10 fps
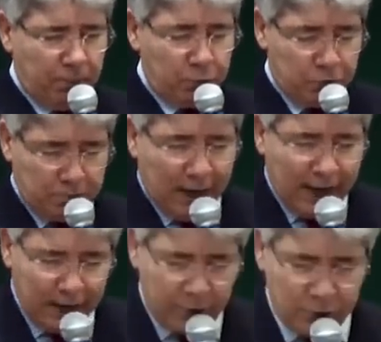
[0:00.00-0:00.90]
os
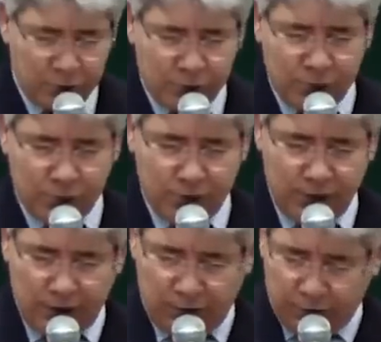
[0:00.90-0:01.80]
bairros
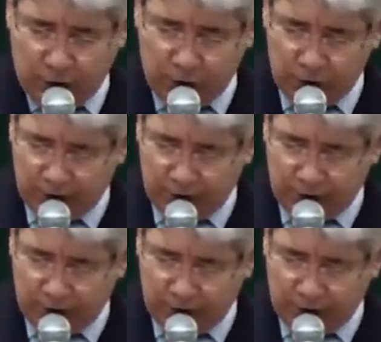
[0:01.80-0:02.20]
que não foram